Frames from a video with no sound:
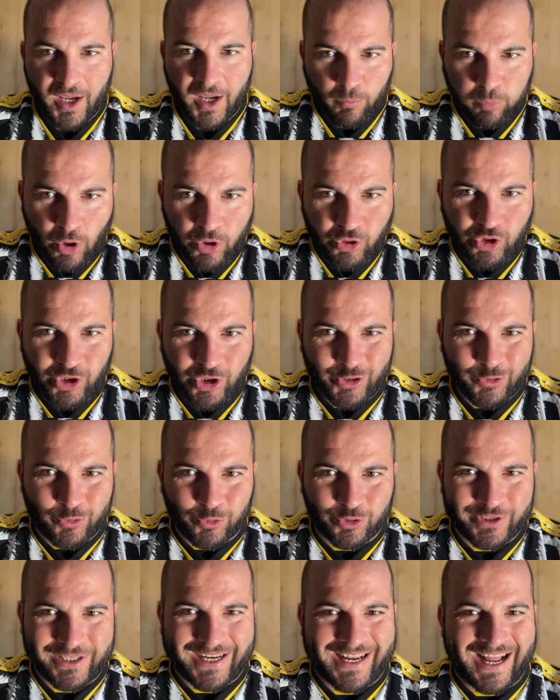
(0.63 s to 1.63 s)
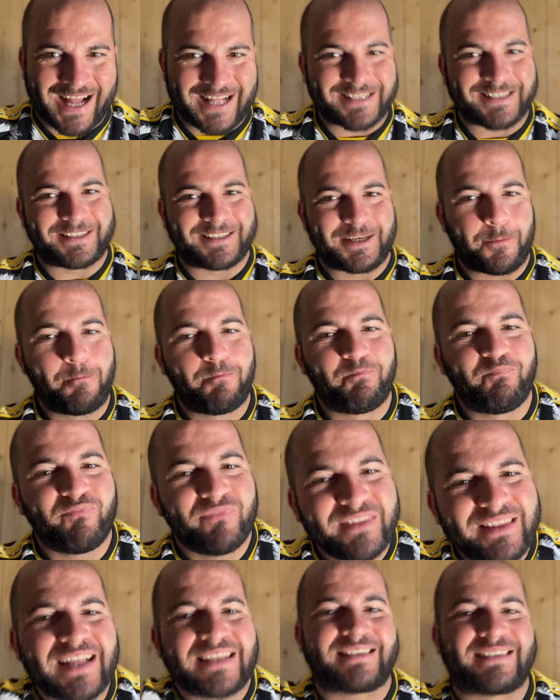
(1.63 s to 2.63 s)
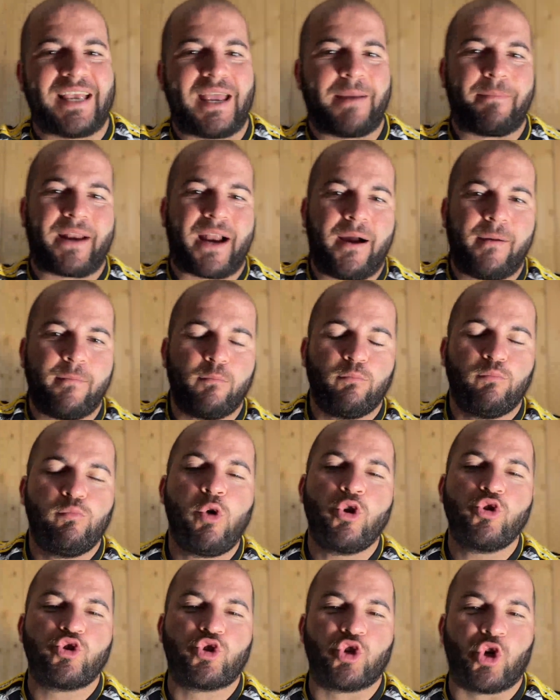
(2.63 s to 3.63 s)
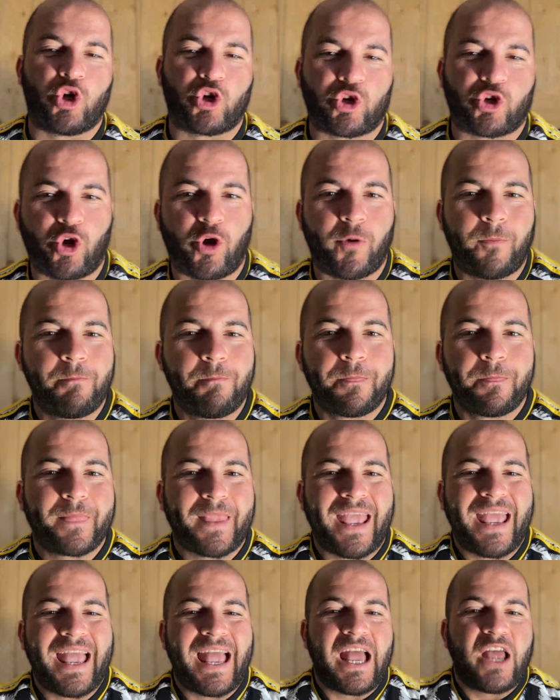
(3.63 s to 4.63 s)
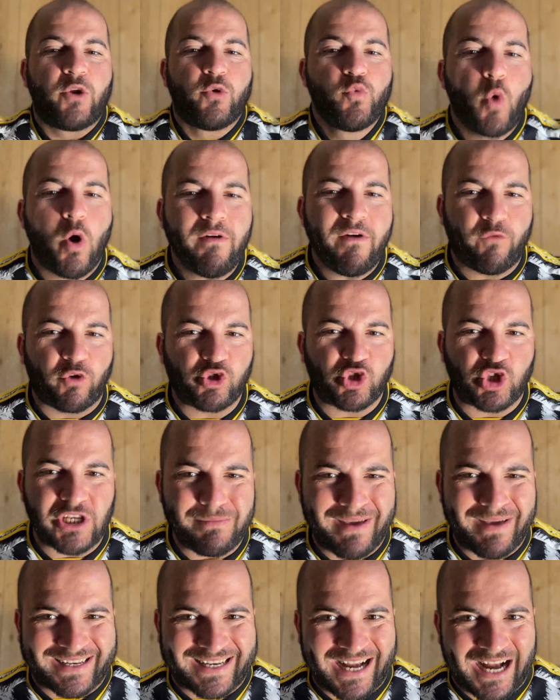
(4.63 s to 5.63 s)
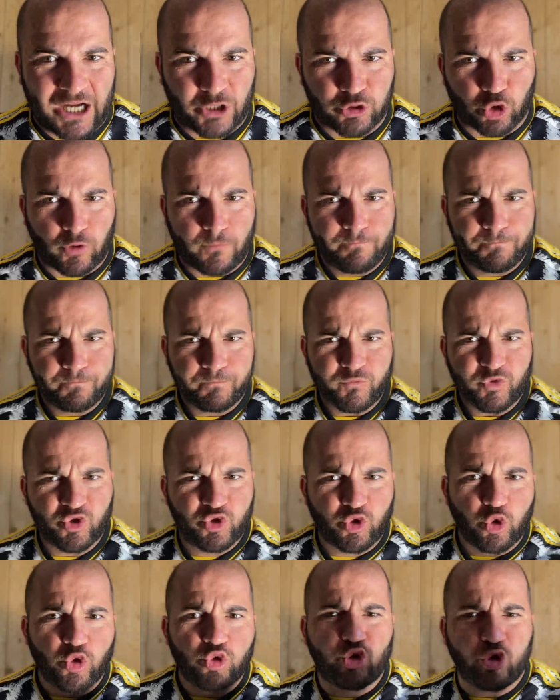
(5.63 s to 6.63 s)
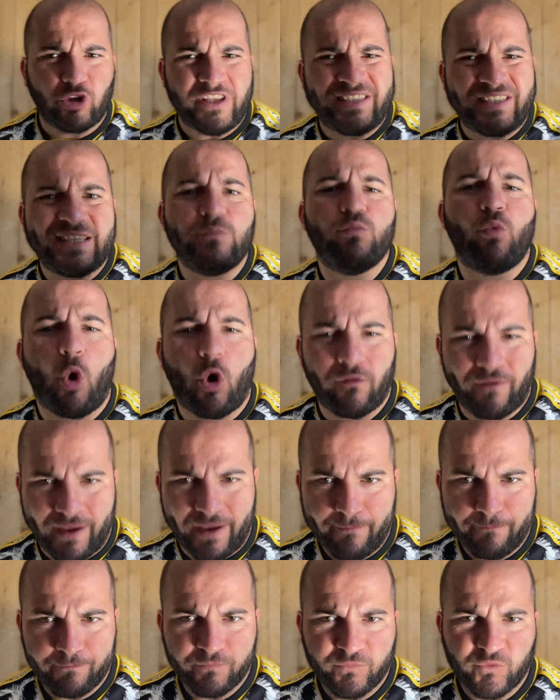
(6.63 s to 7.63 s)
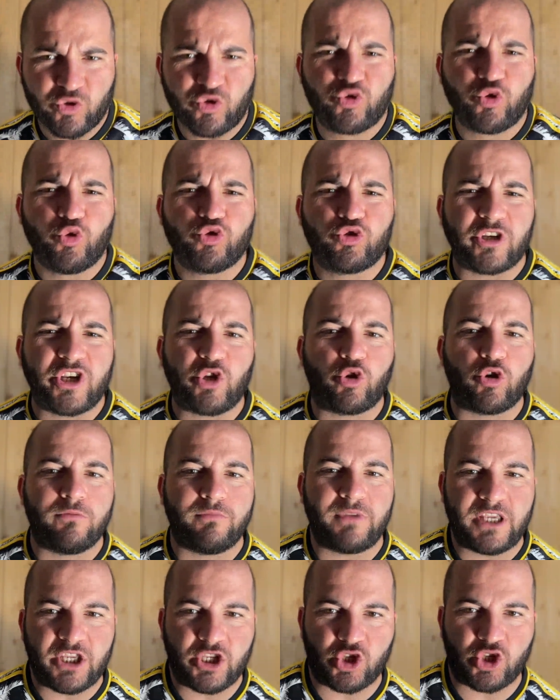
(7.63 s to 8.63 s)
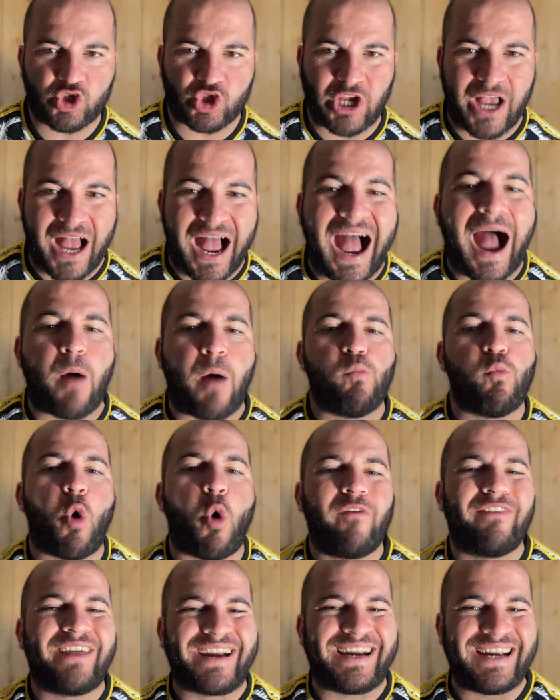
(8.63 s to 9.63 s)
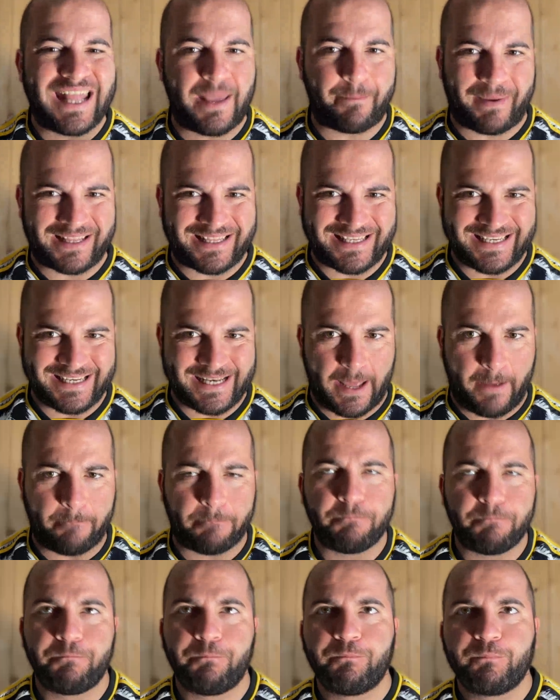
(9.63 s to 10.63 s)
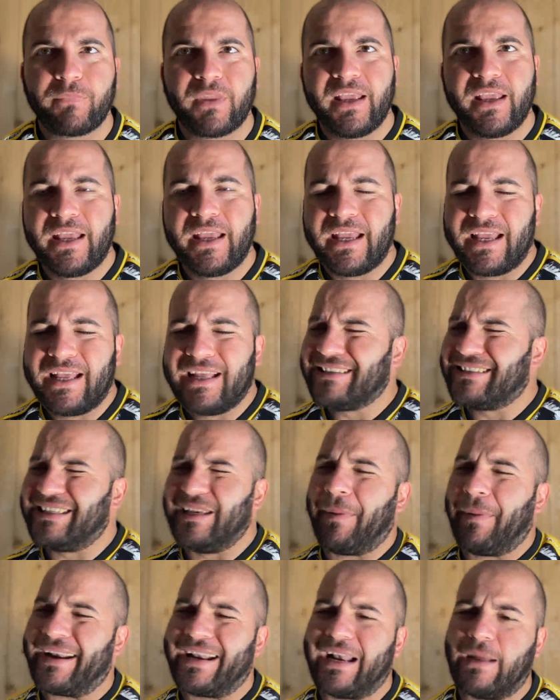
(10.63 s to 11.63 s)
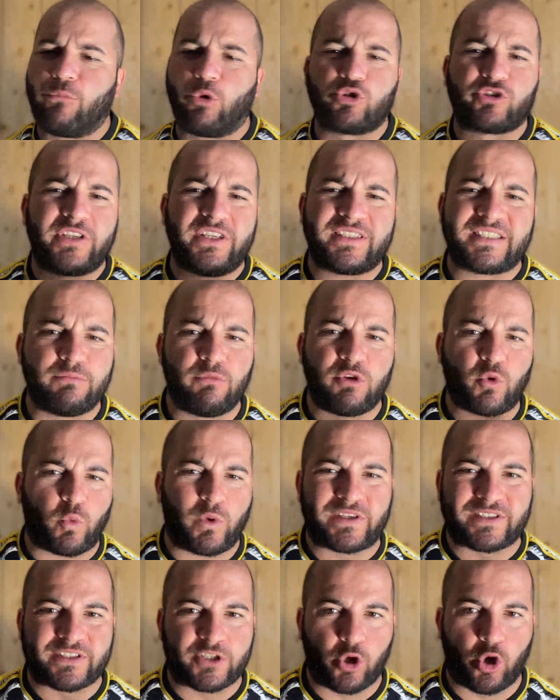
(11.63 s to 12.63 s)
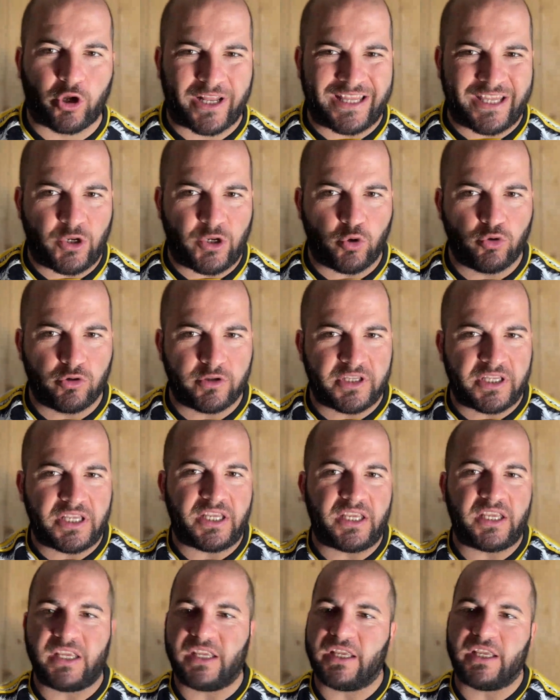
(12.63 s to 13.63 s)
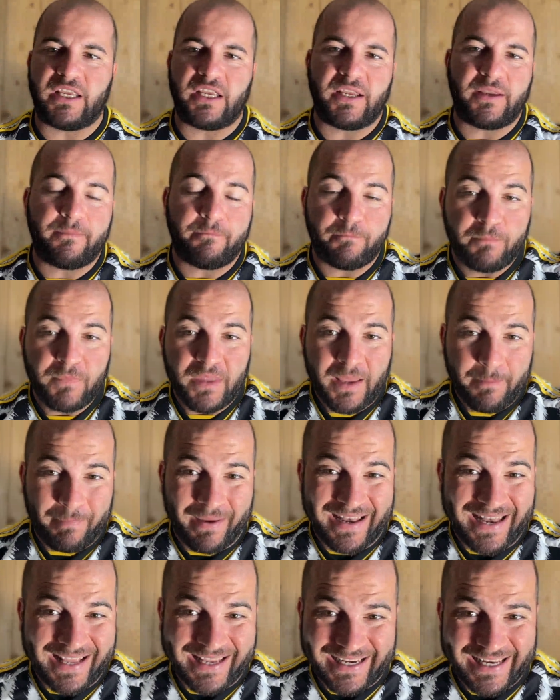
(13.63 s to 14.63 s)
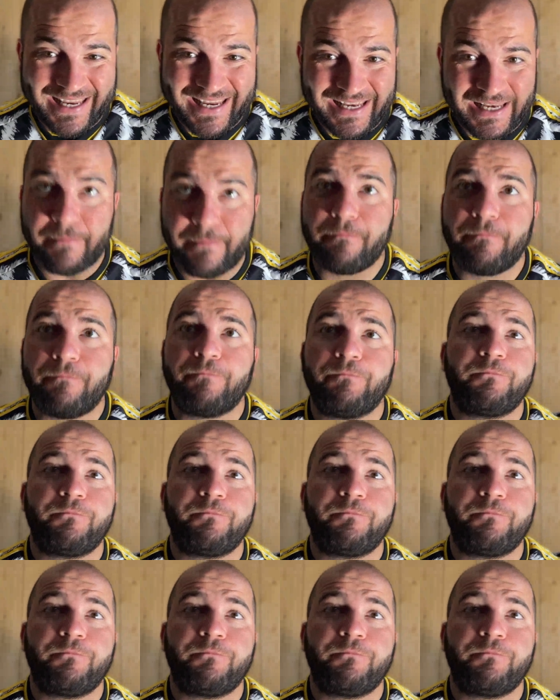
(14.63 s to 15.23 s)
Buongiorno a tutti ragazzi, da Zebra, buongiorno. Nuove voci di mercato, Giuntoli si muove, Giuntoli comincia a muovere le pedine. Si parla moltissimo in queste ore di, di Pellegrini,